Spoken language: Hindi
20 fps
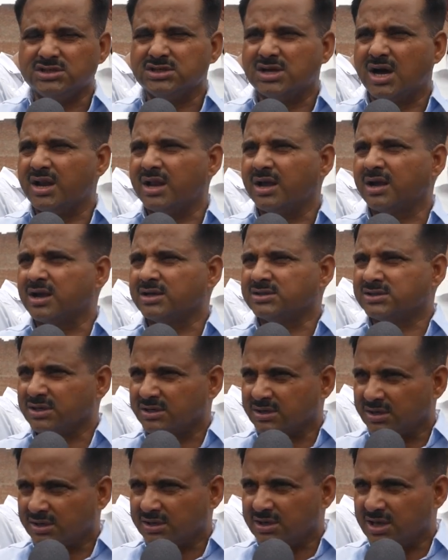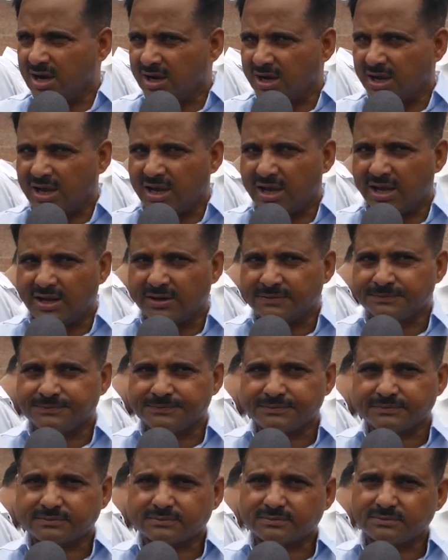चीन जाने का जिक्र किया गया है
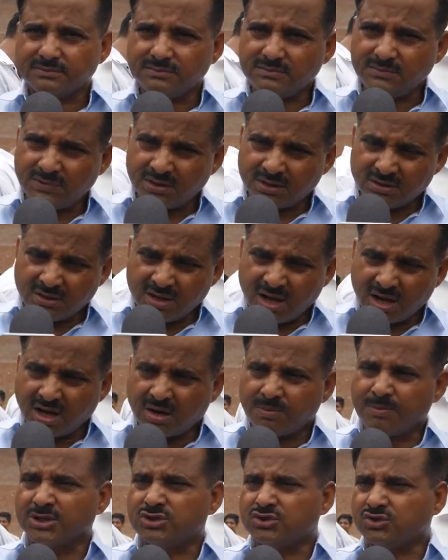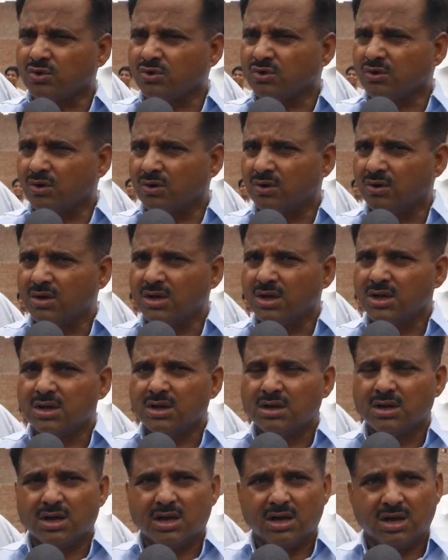कि अगर बच्चों को
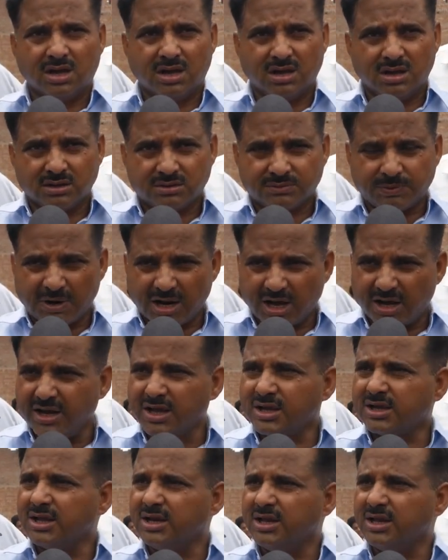पढ़ाने